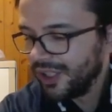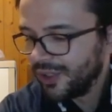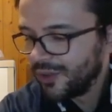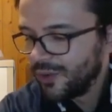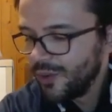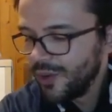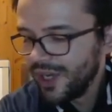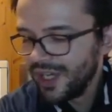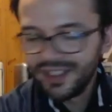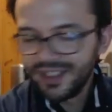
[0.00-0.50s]
a
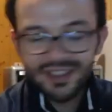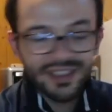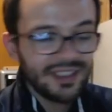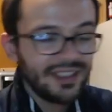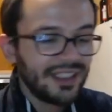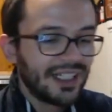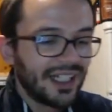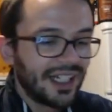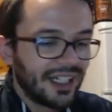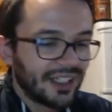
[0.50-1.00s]
cui è
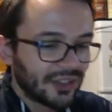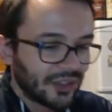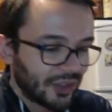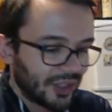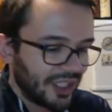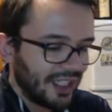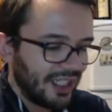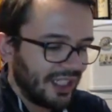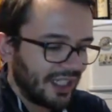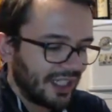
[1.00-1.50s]
dedicato,
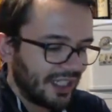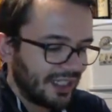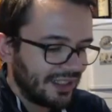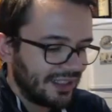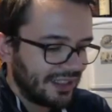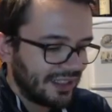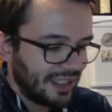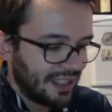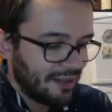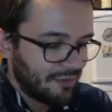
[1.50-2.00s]
che è
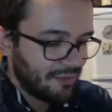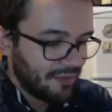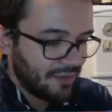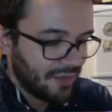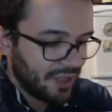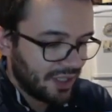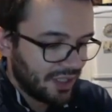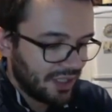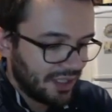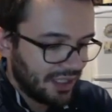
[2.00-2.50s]

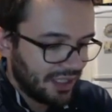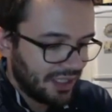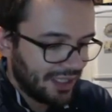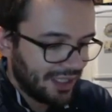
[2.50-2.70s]
Alakazam,